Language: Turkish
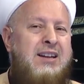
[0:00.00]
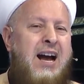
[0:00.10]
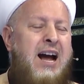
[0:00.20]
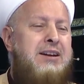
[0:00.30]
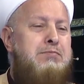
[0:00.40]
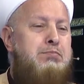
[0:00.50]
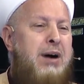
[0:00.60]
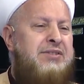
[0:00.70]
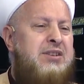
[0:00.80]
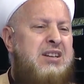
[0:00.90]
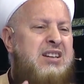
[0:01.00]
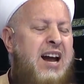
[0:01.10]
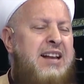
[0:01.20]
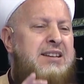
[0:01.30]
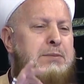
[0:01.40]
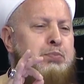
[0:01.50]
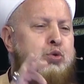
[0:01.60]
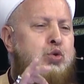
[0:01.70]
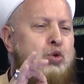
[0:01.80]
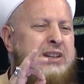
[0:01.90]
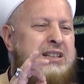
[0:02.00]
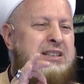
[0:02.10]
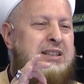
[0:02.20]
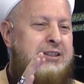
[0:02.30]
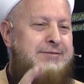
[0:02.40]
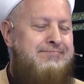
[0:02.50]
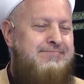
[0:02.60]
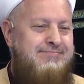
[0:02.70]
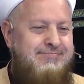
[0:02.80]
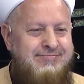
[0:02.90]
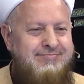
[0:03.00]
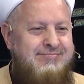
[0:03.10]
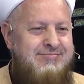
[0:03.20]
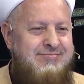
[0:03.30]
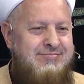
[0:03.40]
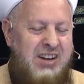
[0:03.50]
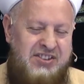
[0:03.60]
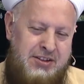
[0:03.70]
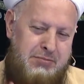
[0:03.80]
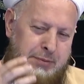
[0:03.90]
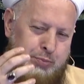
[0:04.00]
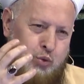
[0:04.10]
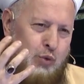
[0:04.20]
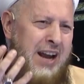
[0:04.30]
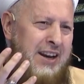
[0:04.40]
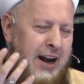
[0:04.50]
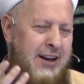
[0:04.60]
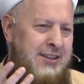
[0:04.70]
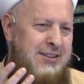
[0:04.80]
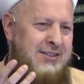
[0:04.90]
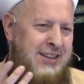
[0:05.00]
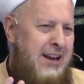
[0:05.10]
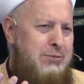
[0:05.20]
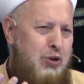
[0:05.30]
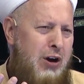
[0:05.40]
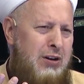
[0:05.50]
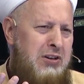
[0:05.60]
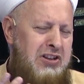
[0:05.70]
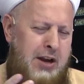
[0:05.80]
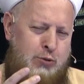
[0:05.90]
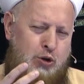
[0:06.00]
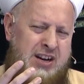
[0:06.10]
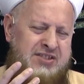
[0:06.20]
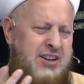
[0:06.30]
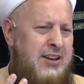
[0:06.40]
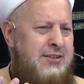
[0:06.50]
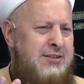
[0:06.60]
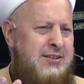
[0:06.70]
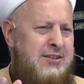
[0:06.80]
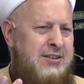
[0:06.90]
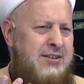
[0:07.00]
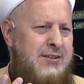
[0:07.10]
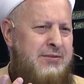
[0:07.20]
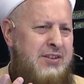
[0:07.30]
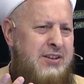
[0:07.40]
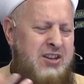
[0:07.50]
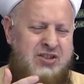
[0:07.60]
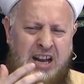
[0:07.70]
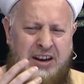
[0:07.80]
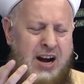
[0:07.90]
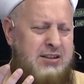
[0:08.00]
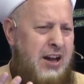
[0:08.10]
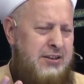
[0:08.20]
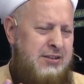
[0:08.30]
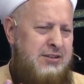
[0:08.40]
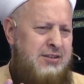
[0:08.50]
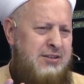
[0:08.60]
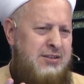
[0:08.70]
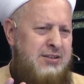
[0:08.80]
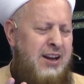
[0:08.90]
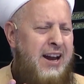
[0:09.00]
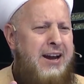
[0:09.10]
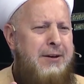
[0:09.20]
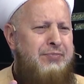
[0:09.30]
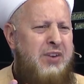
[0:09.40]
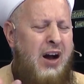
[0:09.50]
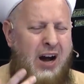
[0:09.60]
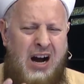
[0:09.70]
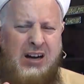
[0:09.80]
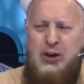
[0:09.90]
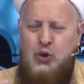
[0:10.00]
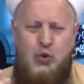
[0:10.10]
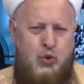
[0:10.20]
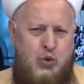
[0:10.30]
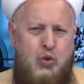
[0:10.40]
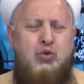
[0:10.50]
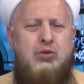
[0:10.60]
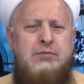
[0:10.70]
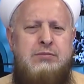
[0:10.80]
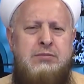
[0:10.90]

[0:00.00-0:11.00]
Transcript: Yani Batı kendi putunu kırdı. Batı'nın bir putu var ya. Neymiş o? Demokrasi. İnsan hakları. He? Hak, hukuk,